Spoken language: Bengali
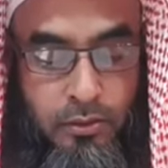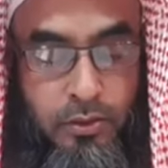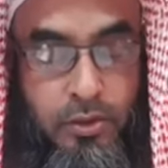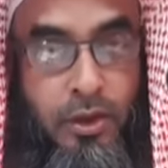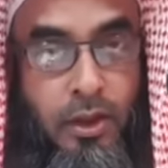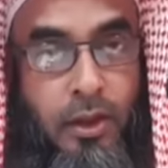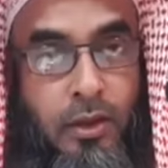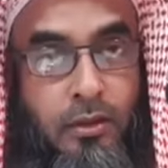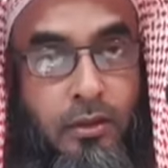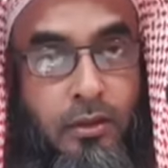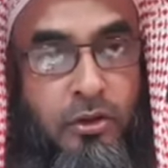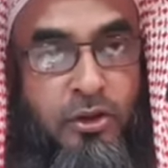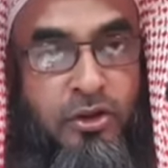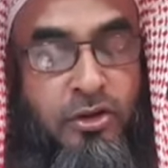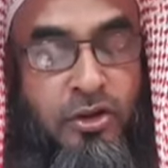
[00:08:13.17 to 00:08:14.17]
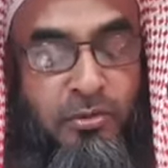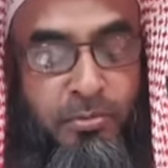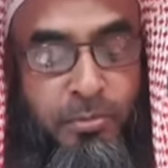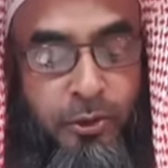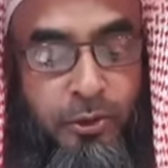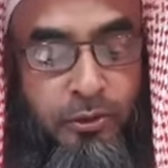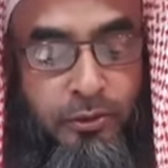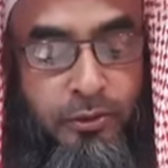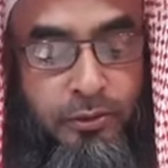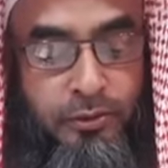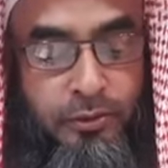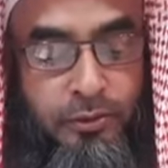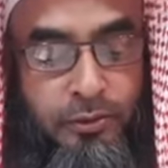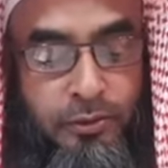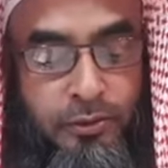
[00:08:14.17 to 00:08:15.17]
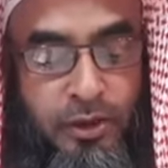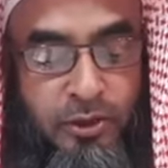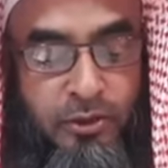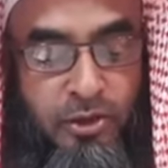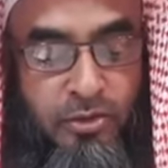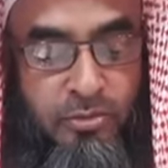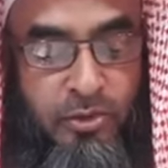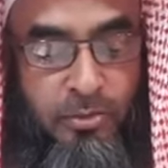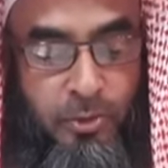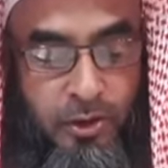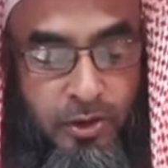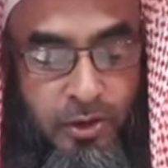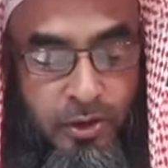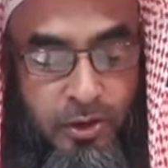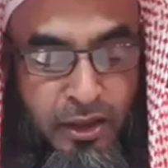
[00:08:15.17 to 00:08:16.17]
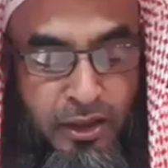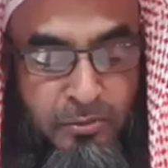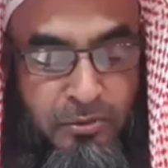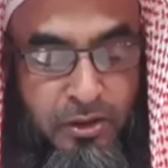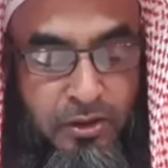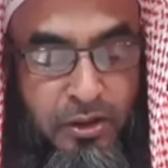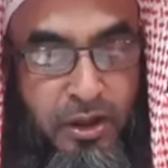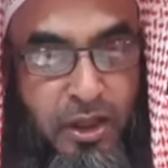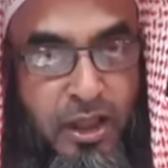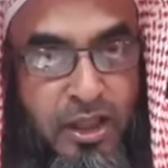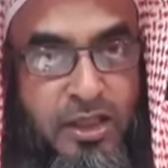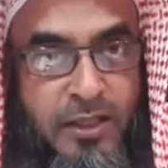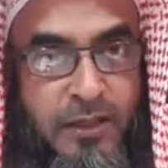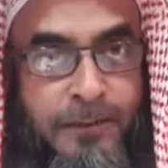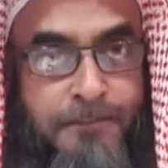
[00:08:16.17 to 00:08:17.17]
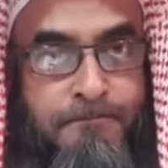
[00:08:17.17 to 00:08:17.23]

যার ধন সম্পদ তার জন্য বিপদ ডেকে নিয়ে আসে